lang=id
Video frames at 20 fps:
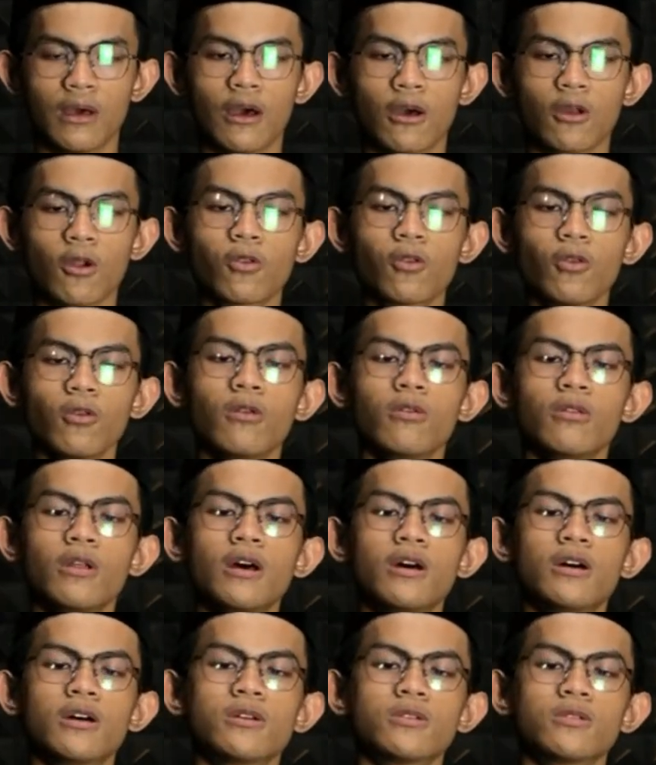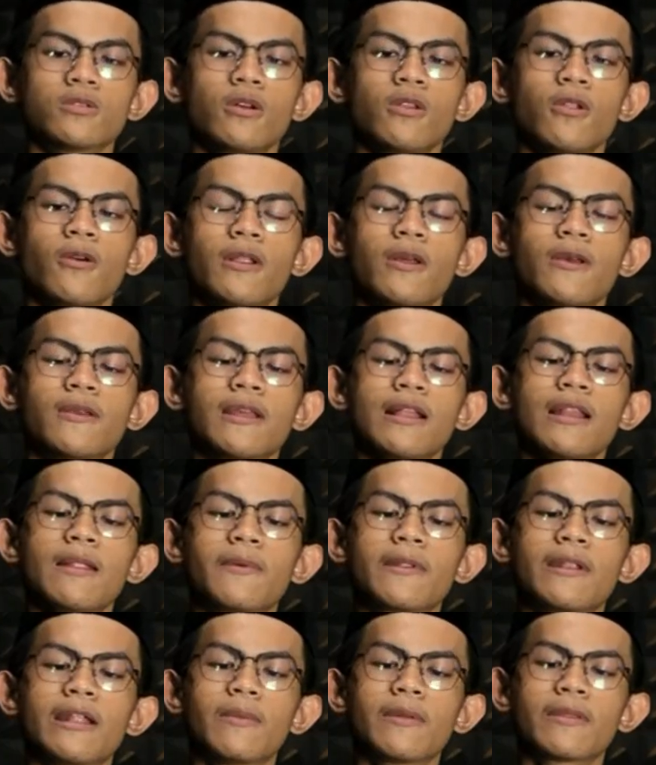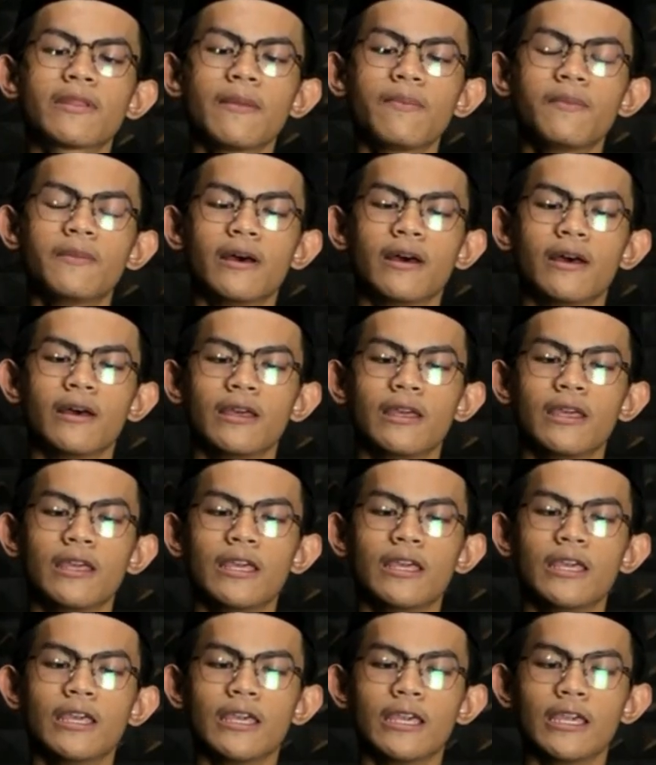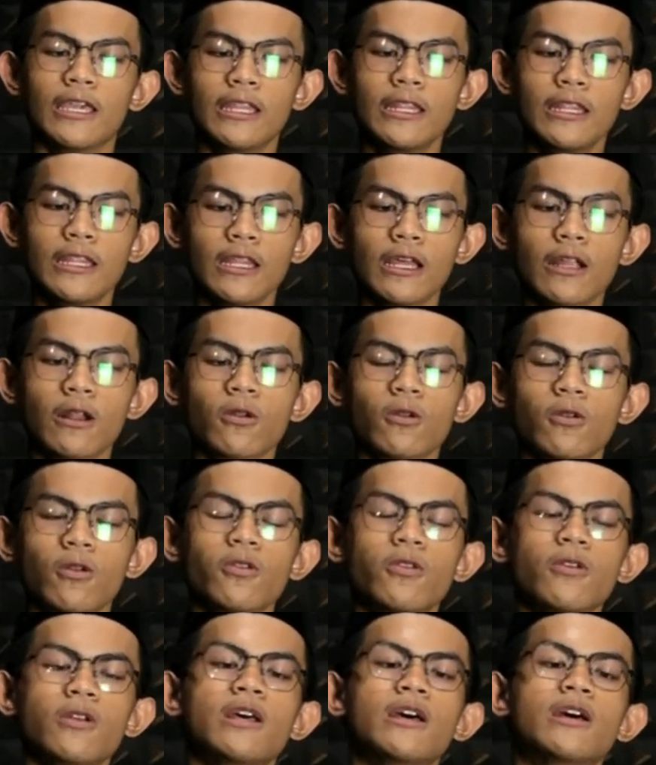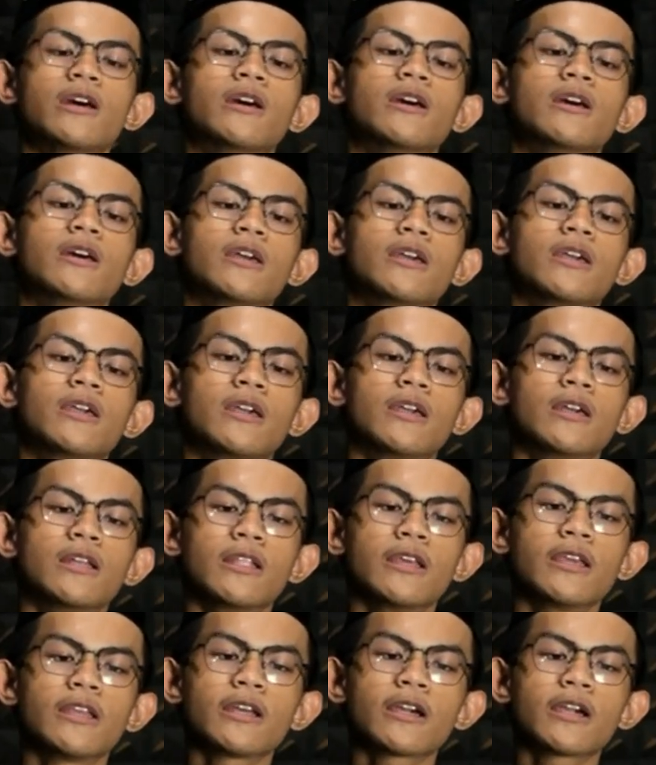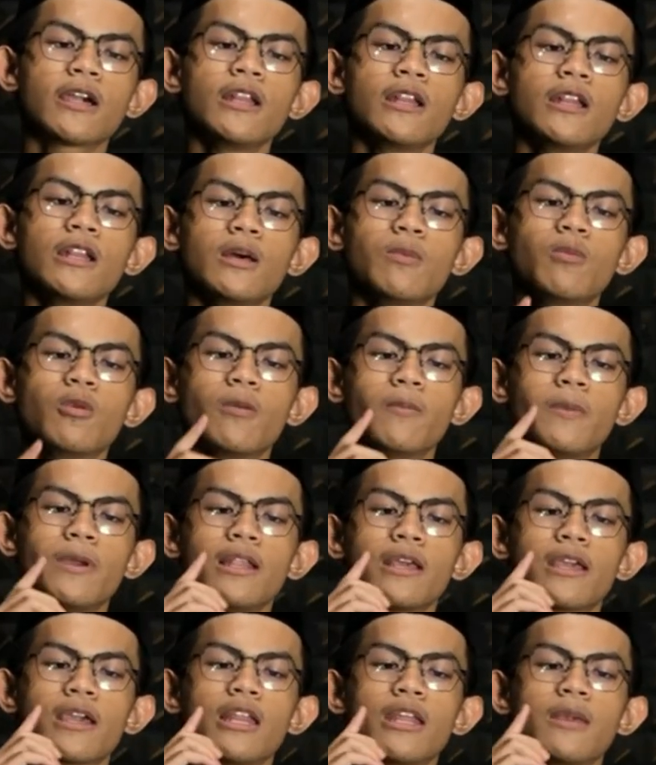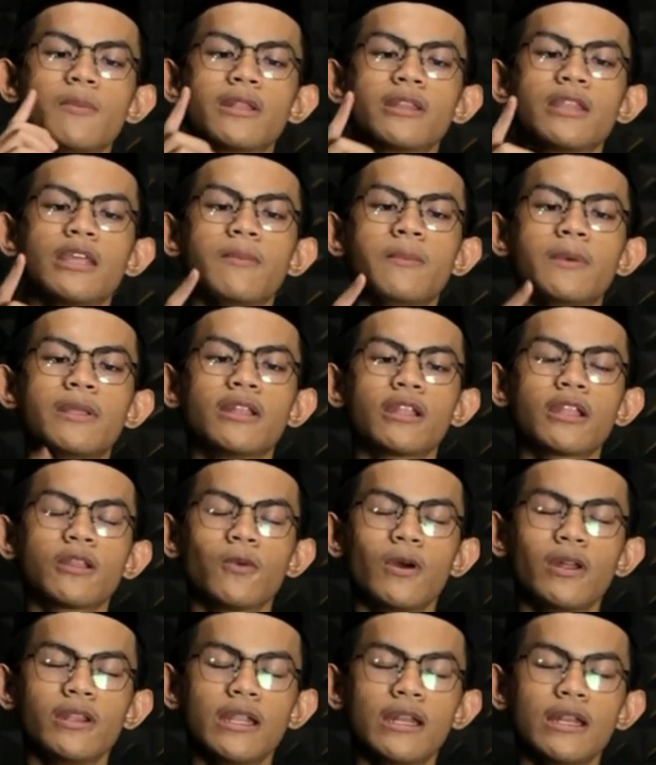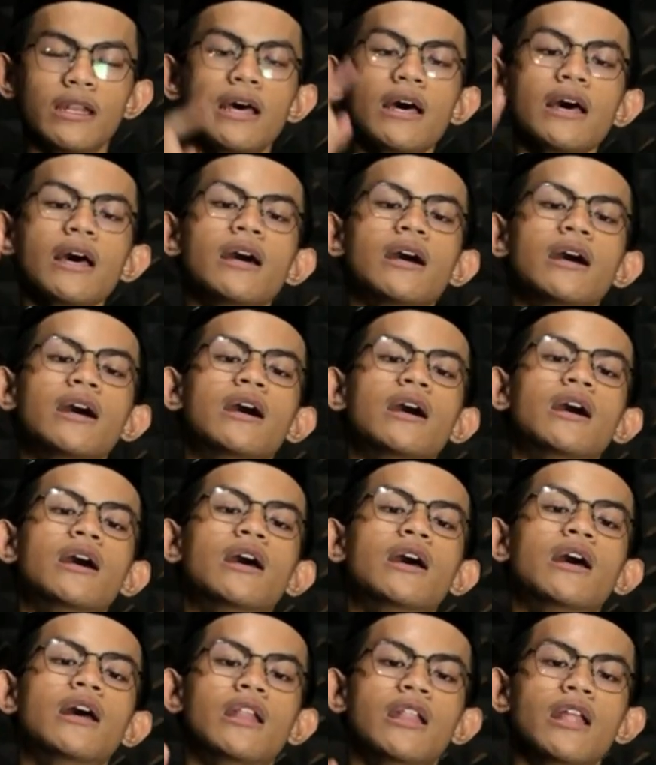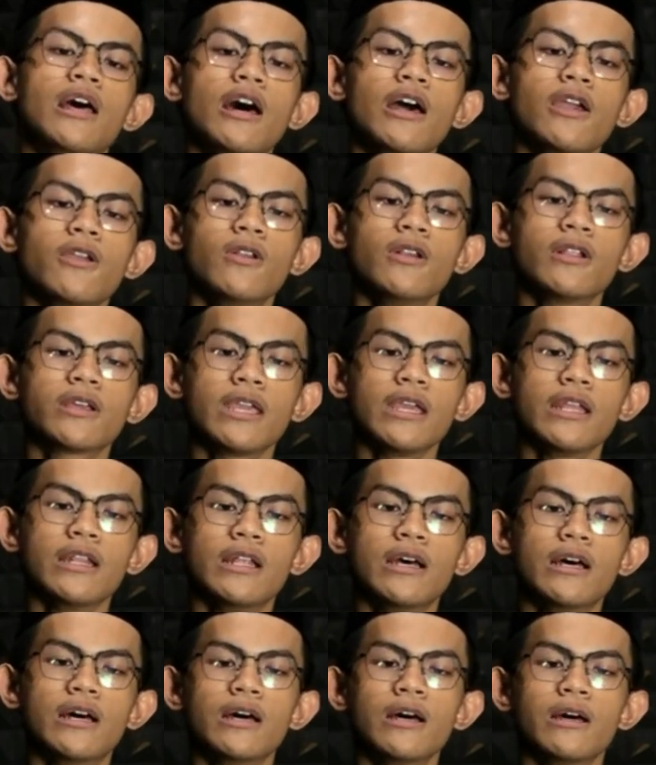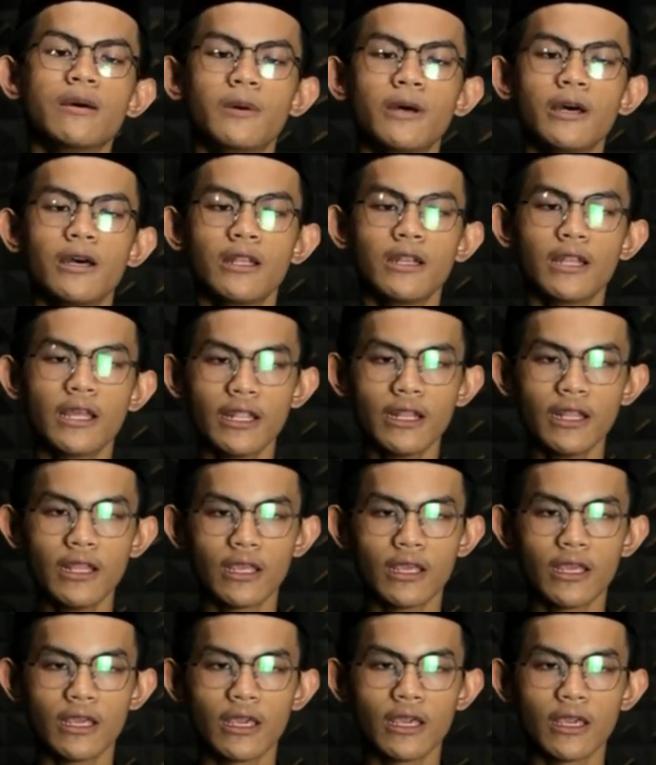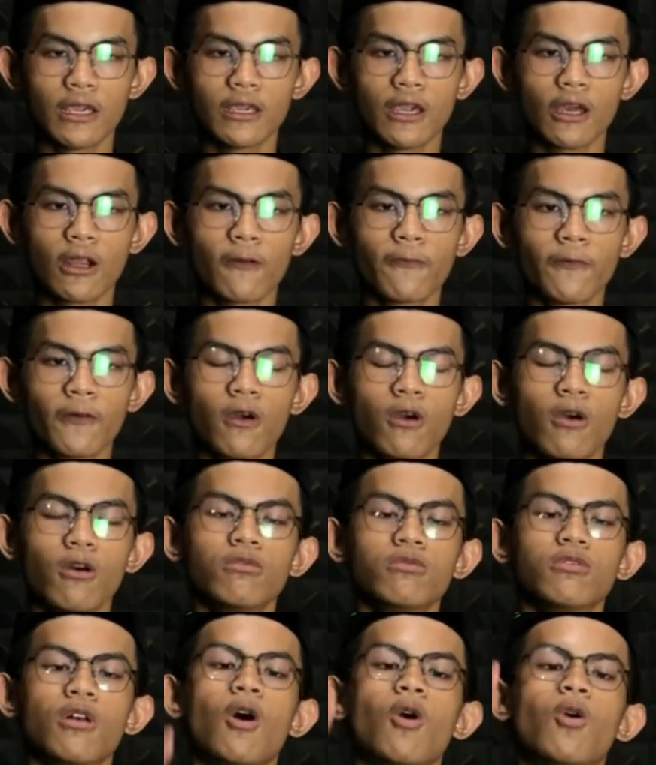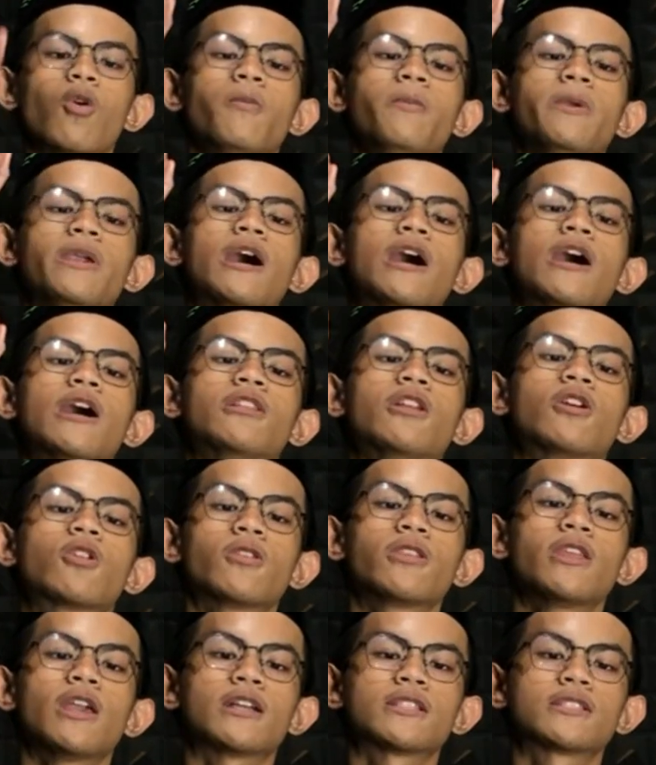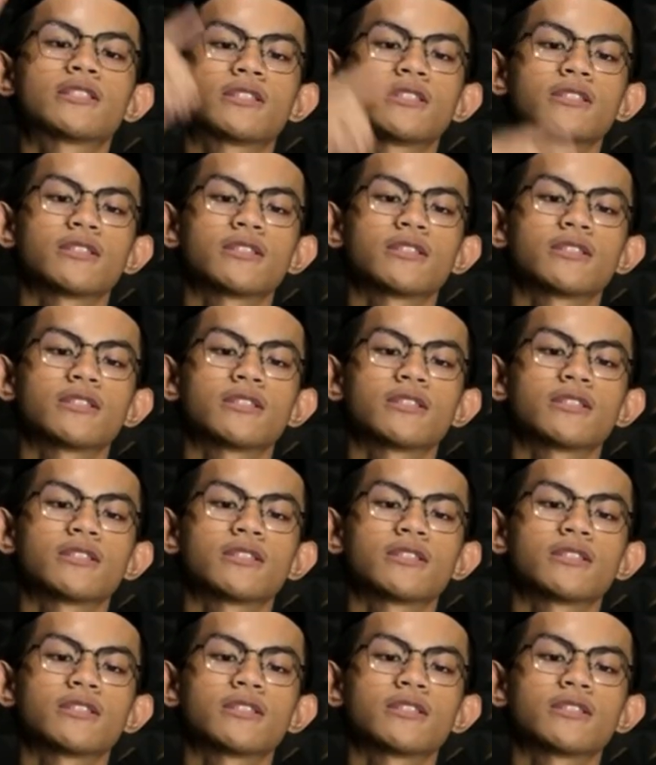Rasulullah SAW pernah bersabda, innar rajula la yatakallamu bil kalimati min ridwanillah la yulqi laha balan yarfa'uhu Allahu biha darajat.